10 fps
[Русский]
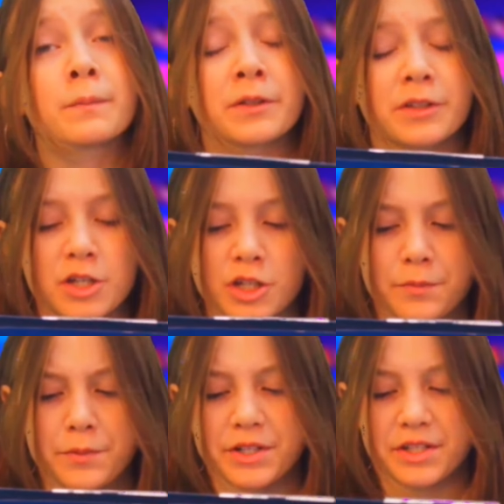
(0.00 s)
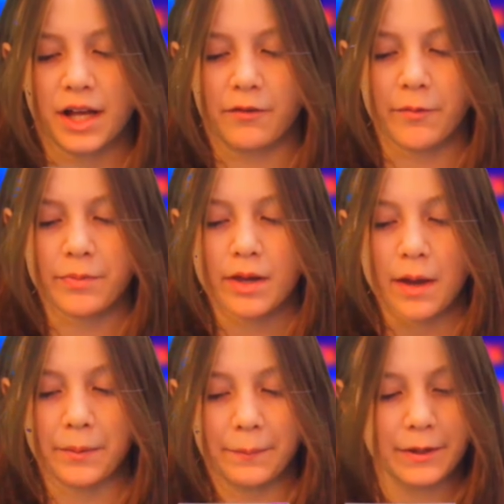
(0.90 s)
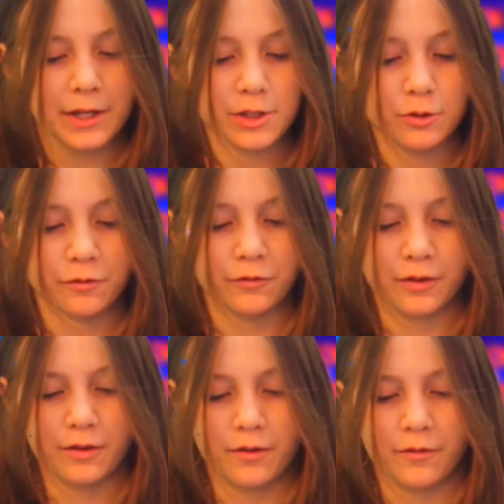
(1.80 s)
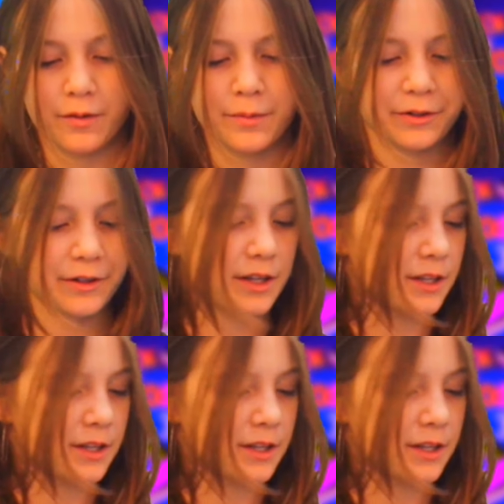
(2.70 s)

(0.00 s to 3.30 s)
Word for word: репортажа от Мирославы про поездку в Выборг